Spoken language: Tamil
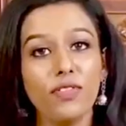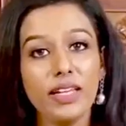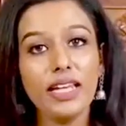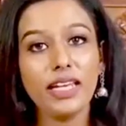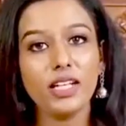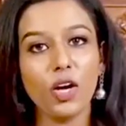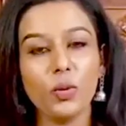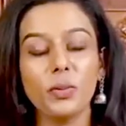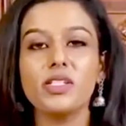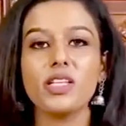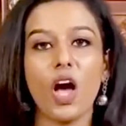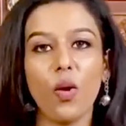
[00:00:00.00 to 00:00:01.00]
ஃபின்லாண்ட்
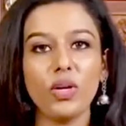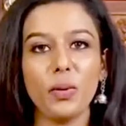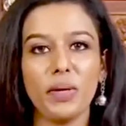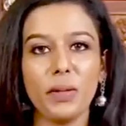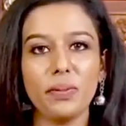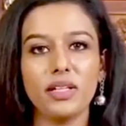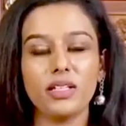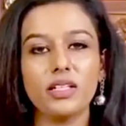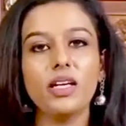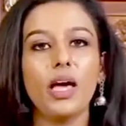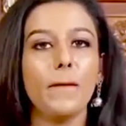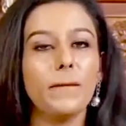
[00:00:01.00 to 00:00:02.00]
கவர்மெண்ட்ஸ் அவங்க
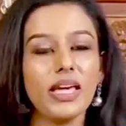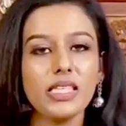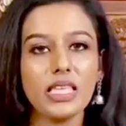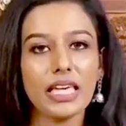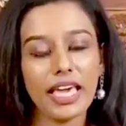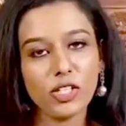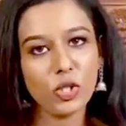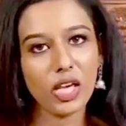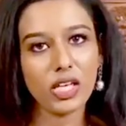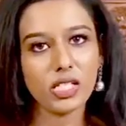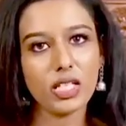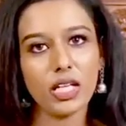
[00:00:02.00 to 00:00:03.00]
பீப்புளுக்கு பேசிக்
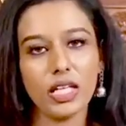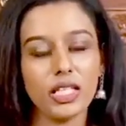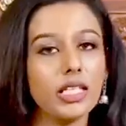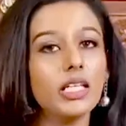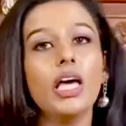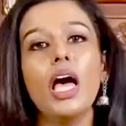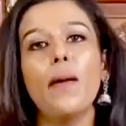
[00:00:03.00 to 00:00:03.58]
எஜுகேஷன்லேருந்து